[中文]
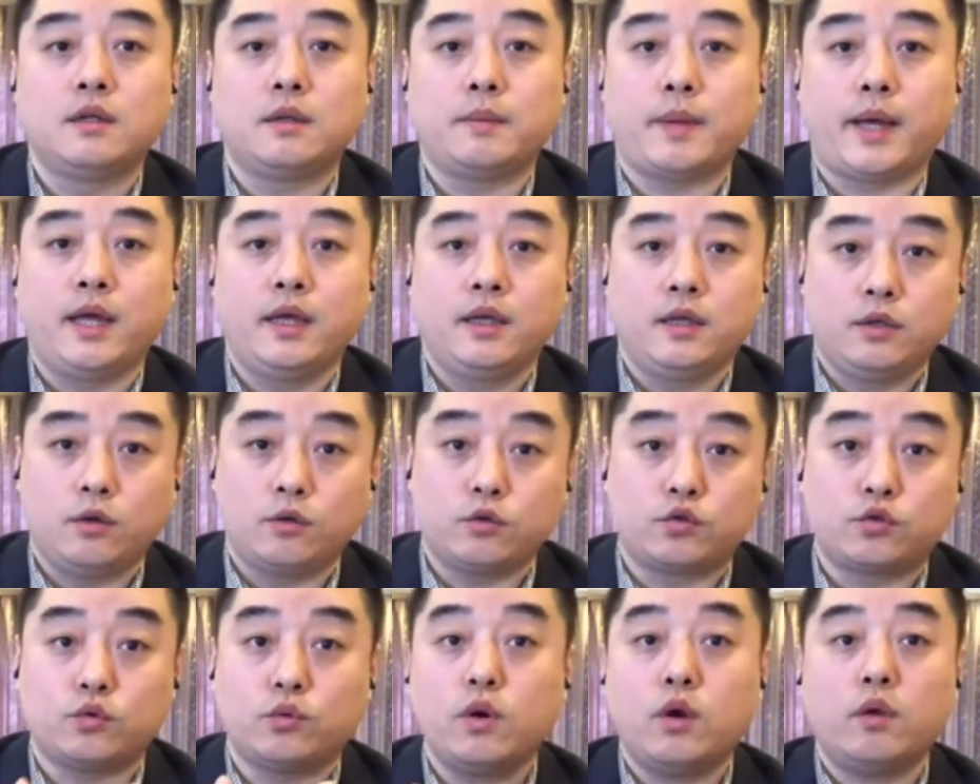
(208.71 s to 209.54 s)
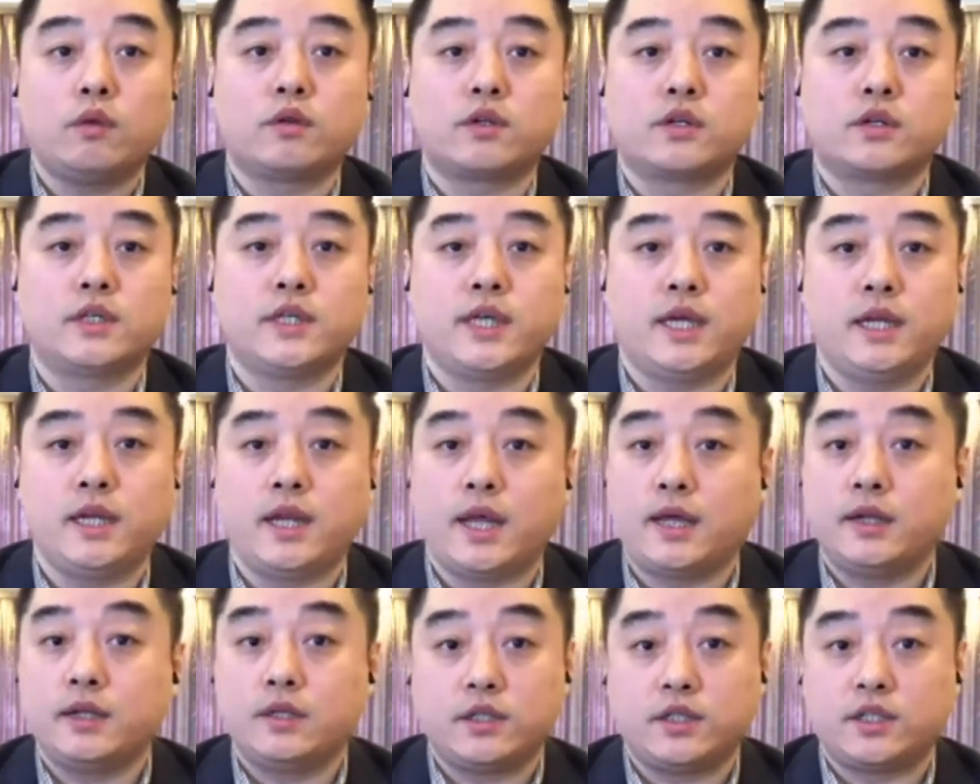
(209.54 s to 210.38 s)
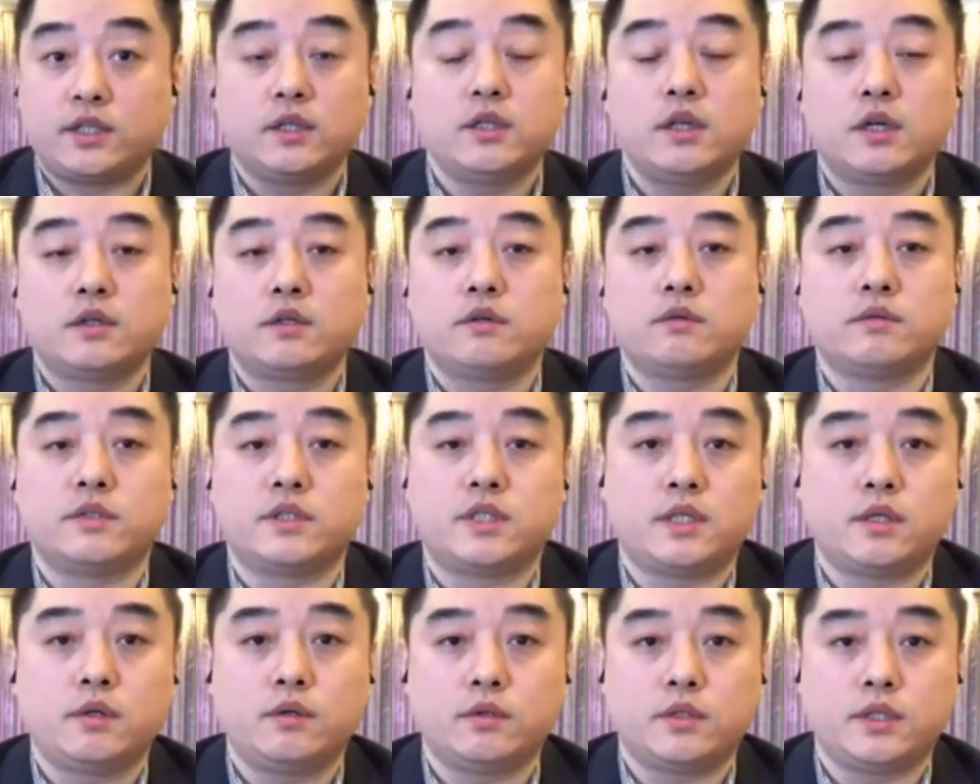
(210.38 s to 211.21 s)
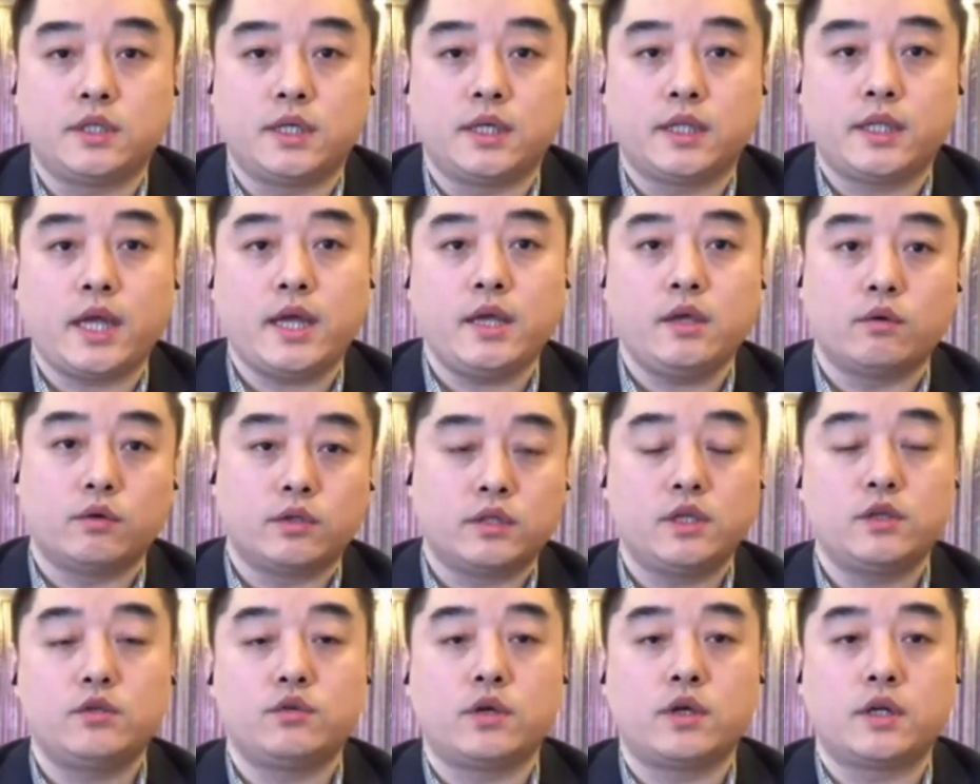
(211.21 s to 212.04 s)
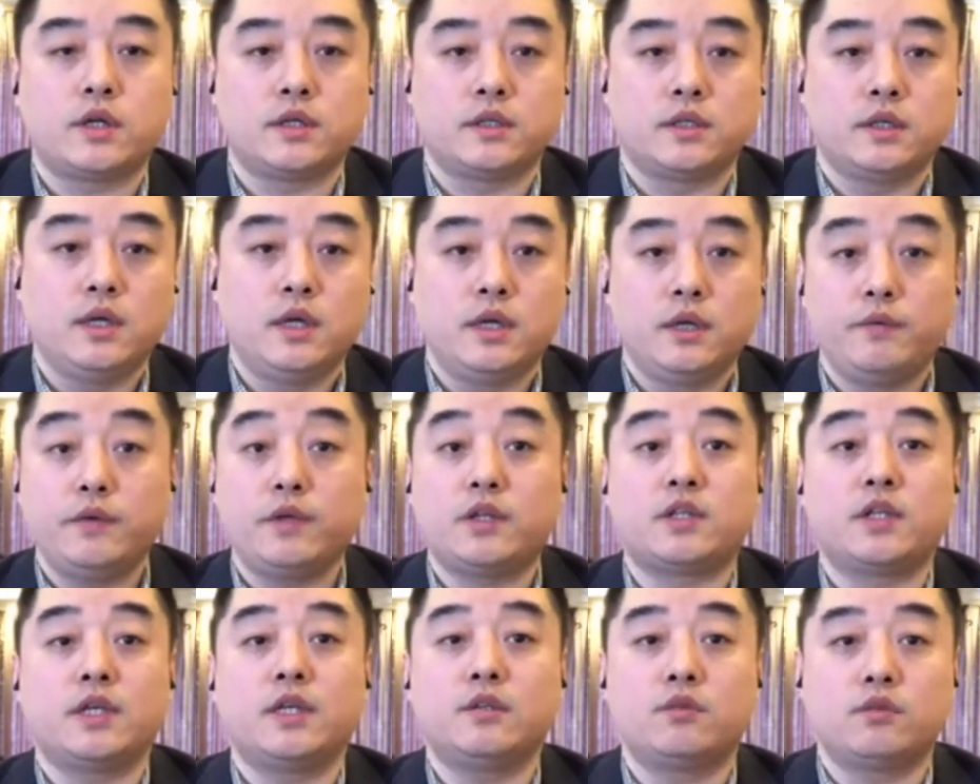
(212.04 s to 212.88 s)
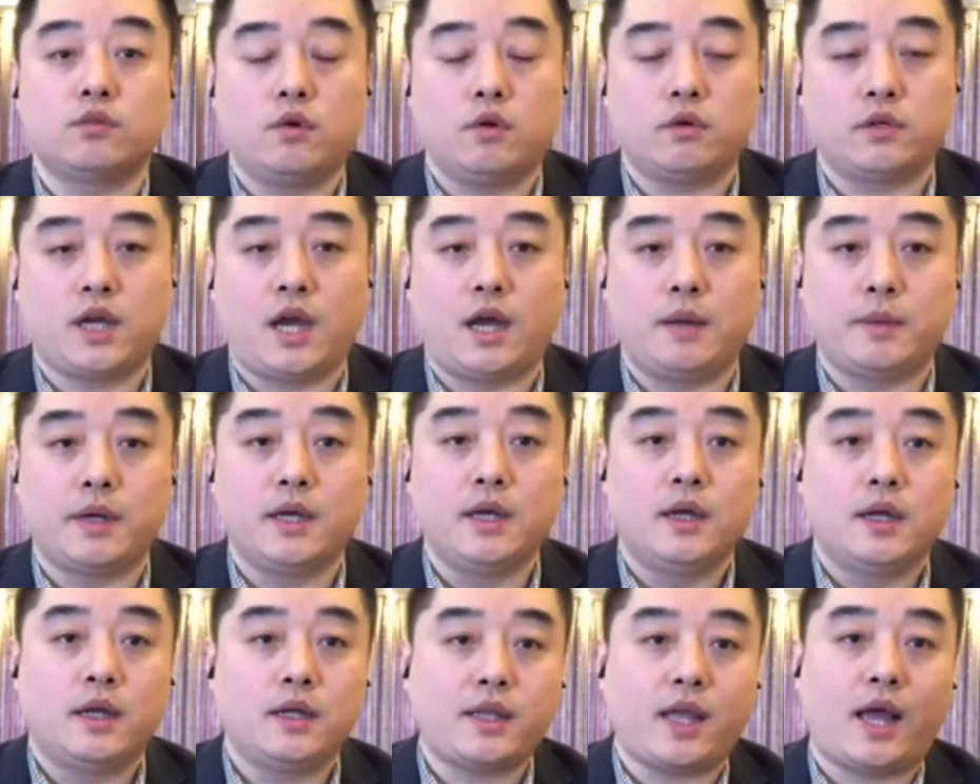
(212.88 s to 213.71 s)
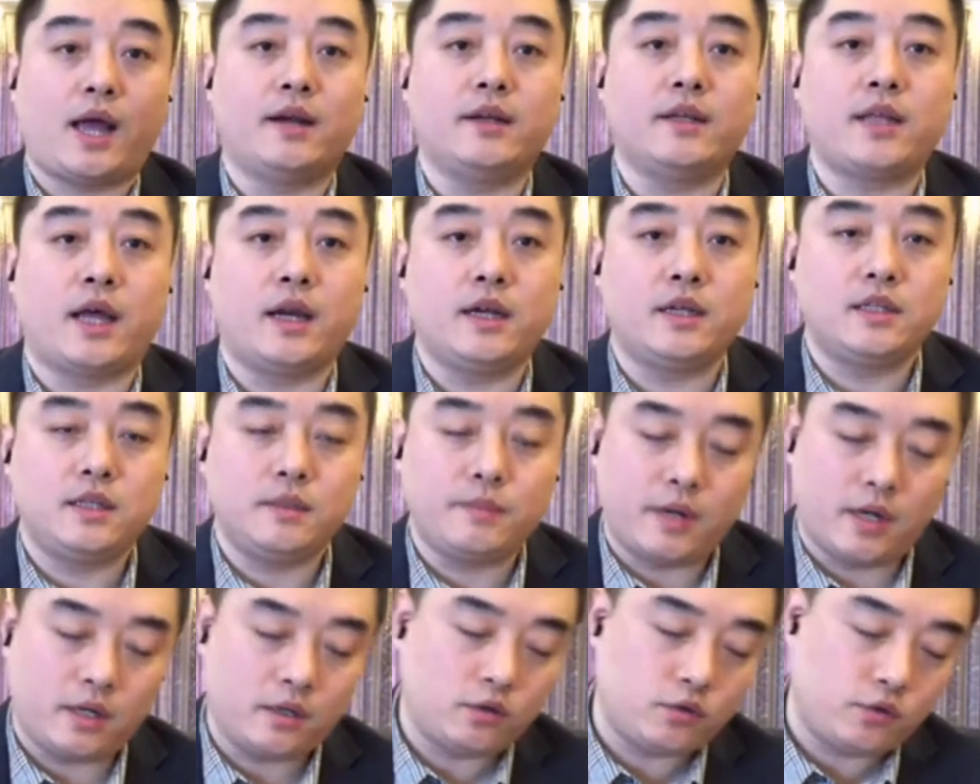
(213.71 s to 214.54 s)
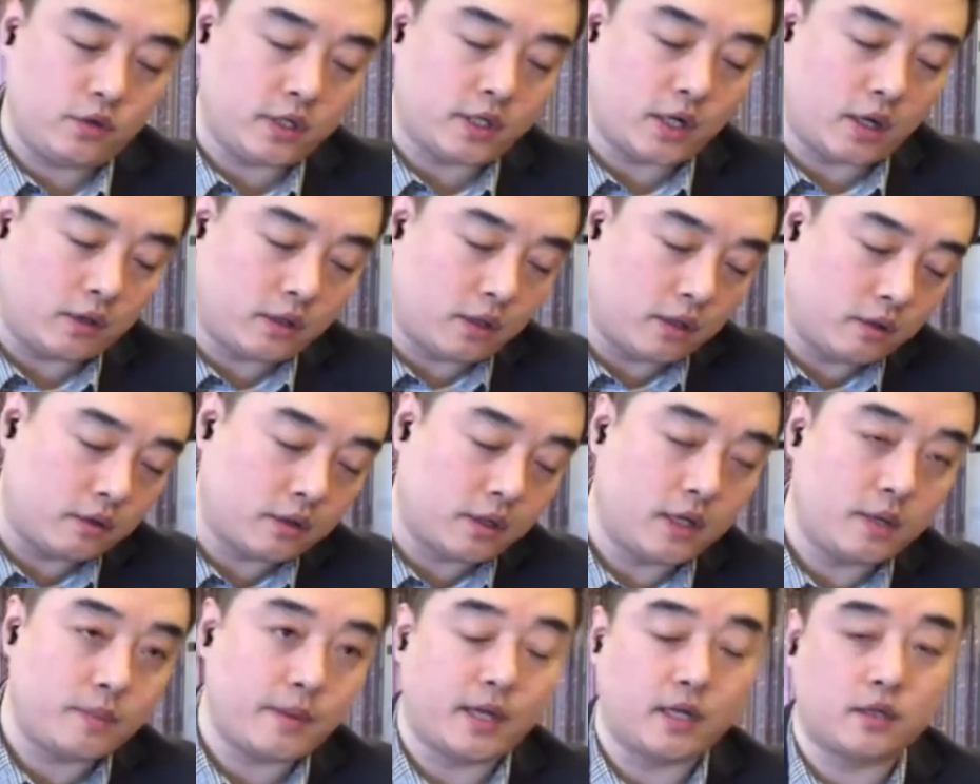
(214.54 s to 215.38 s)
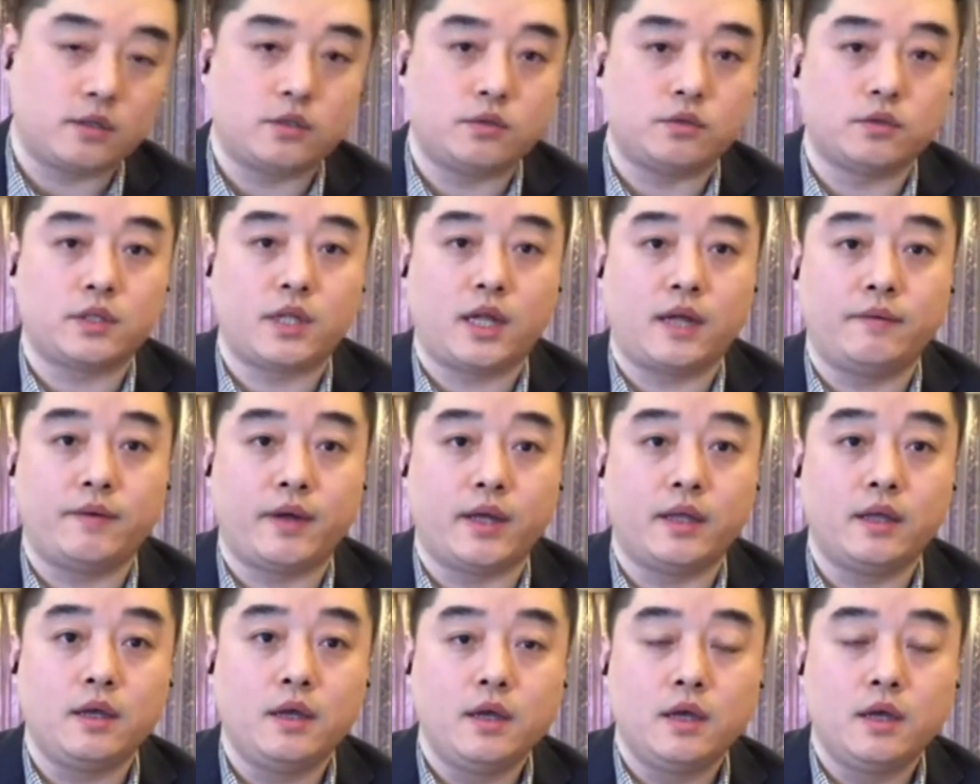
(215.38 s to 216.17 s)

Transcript: 对吧？有足够的时间来形成这种肌肉记忆，但有些学生因为时间足够长嘛，他弹着弹着基本上都睡着，他都可以把它弹完。